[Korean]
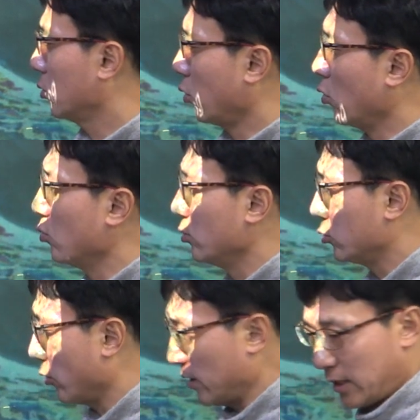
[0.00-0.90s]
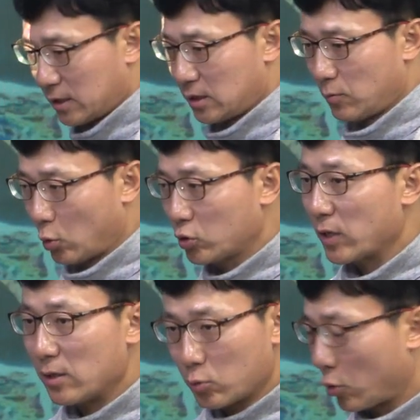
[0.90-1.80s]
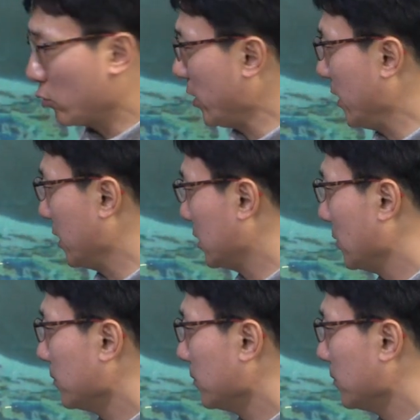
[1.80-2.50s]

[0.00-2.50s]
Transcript: 도움을 줘야 되겠지. 보존할 노력도 해야겠지.